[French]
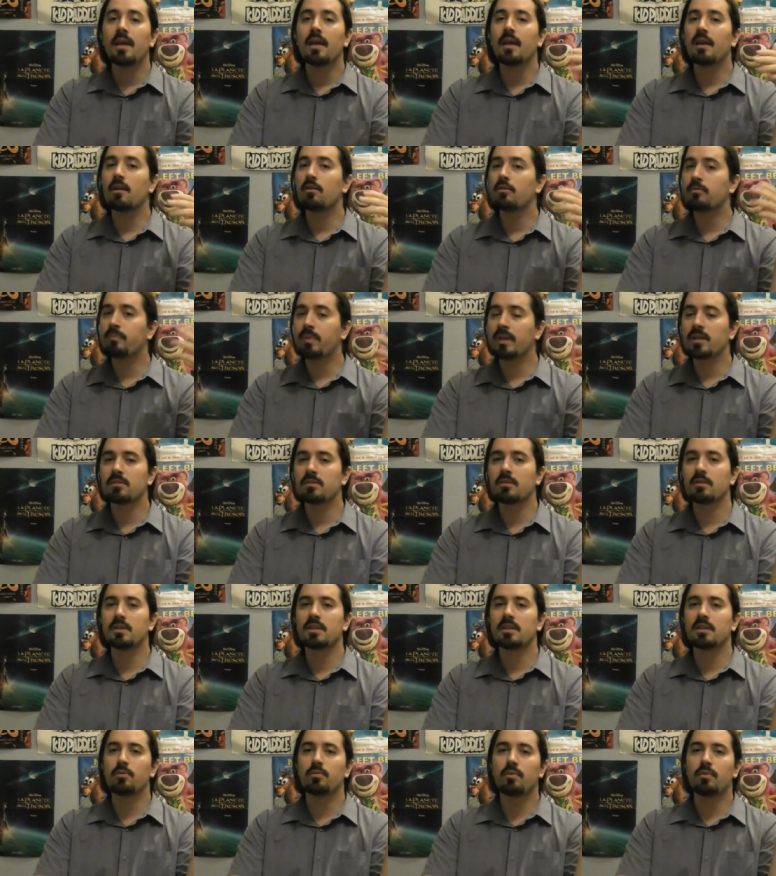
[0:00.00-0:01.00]
et l'autre
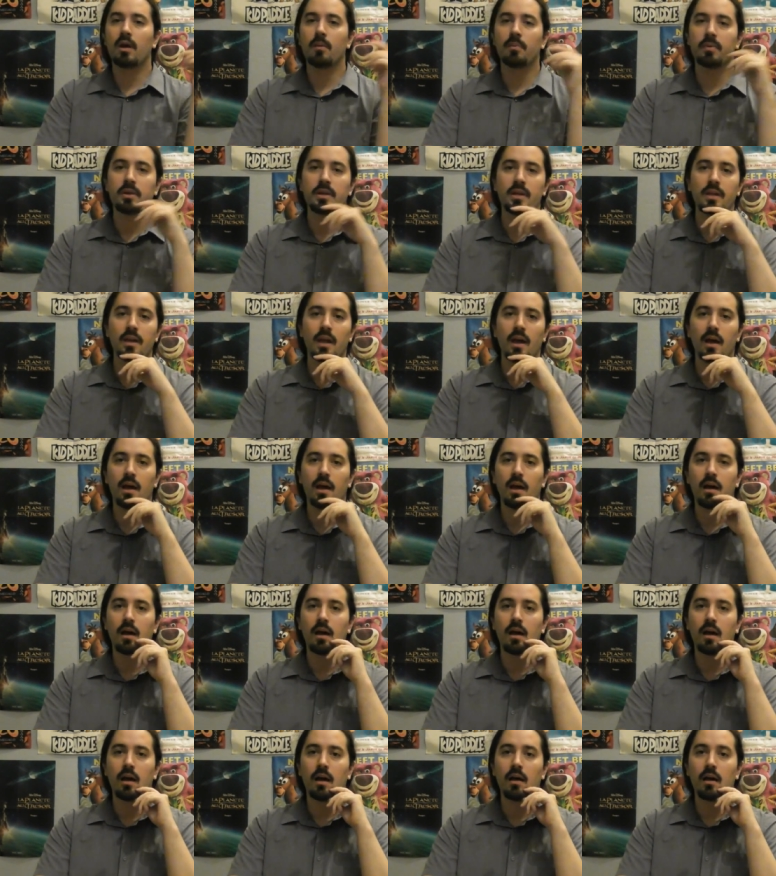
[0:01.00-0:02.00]
personne qui lui a appris
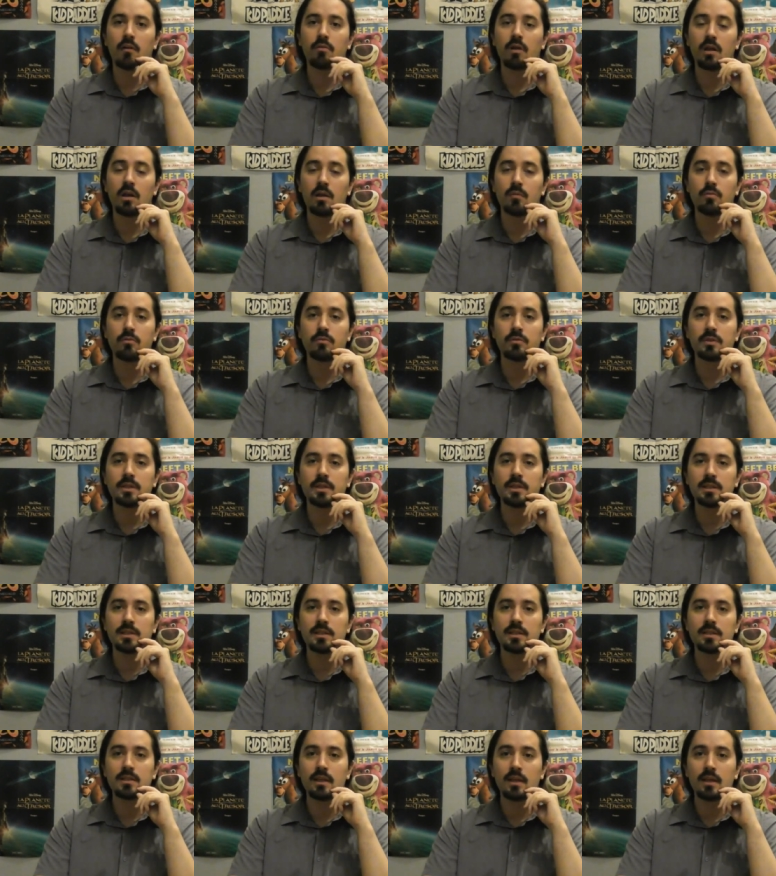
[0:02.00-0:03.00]
à avoir la bonté,
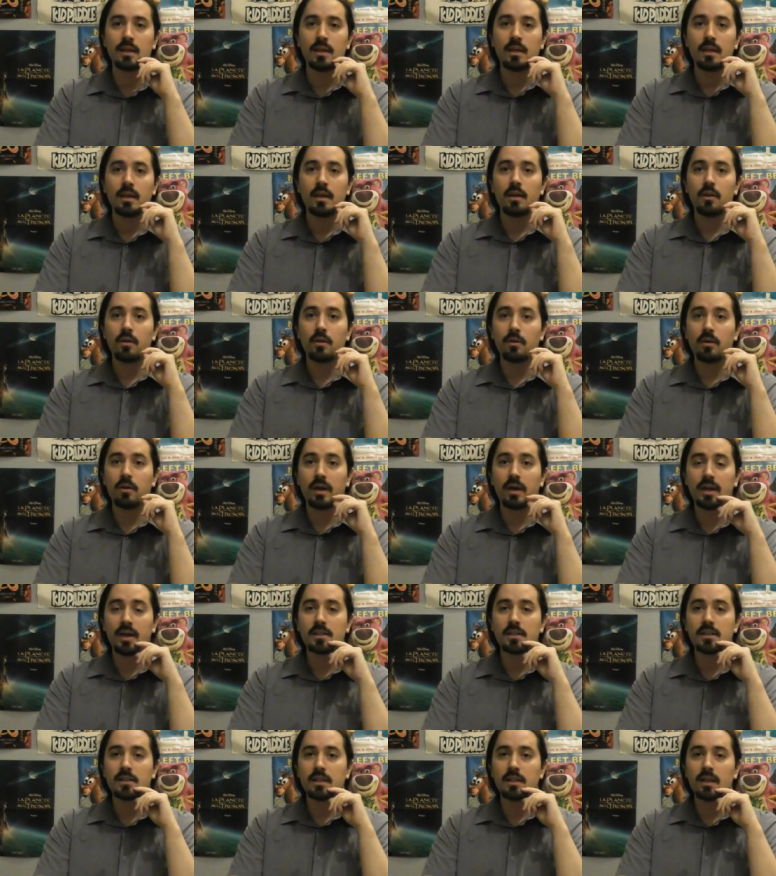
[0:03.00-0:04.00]
c'était
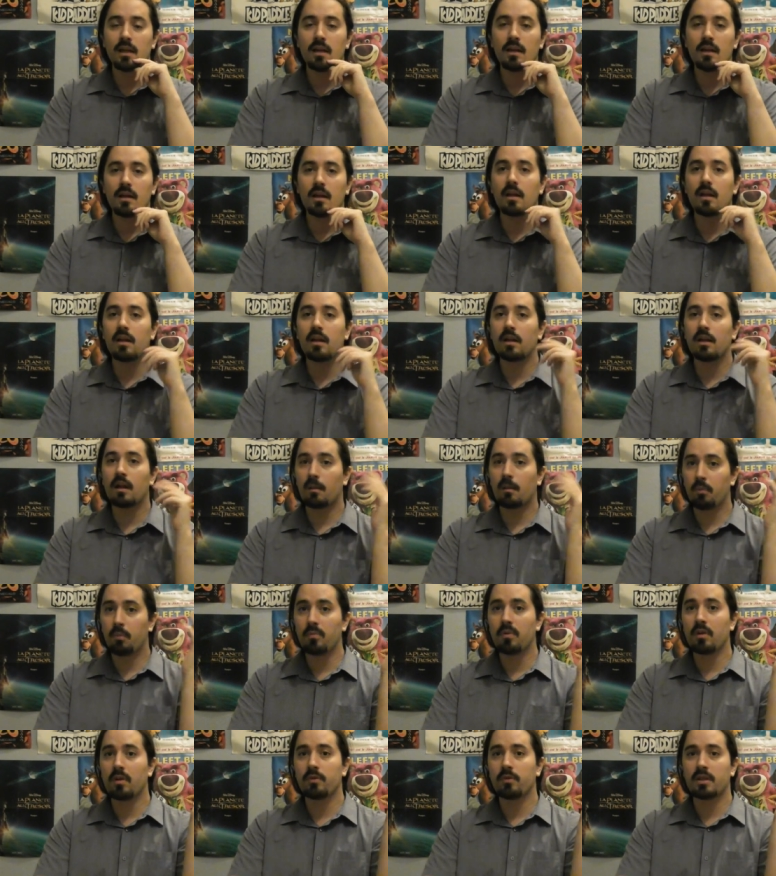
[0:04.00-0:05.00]
Regina, la, la,
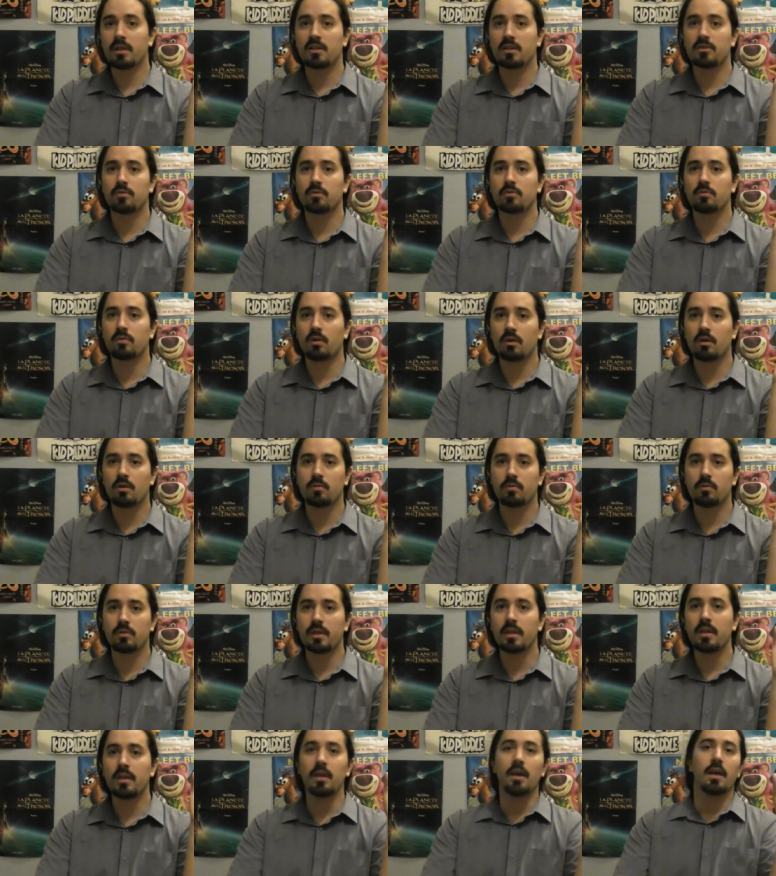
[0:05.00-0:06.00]
première fois qu'elles se sont
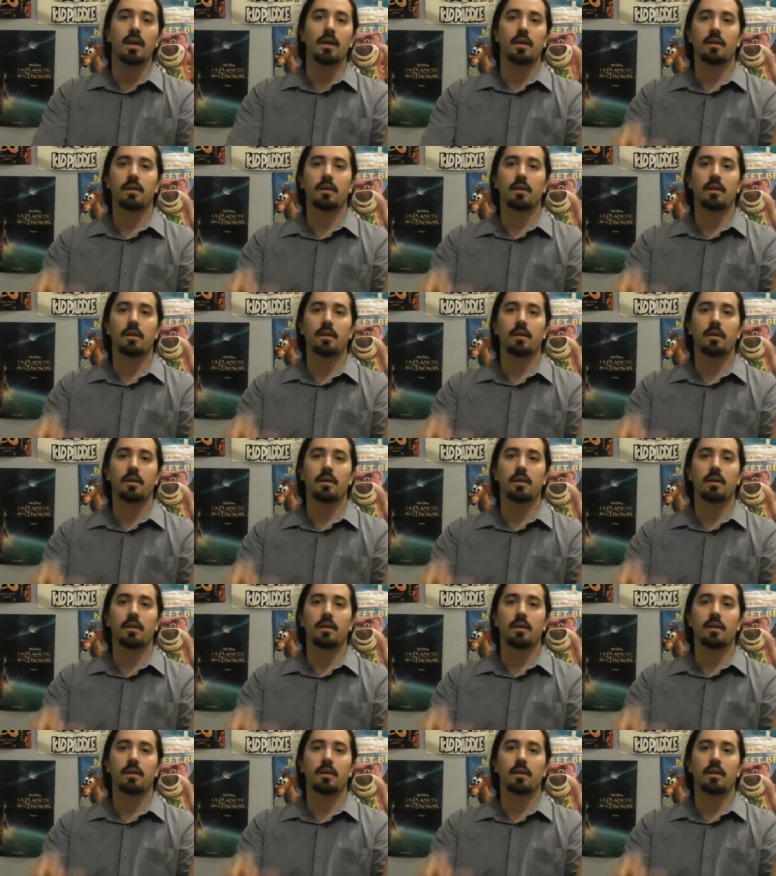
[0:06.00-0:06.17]
rencontrées,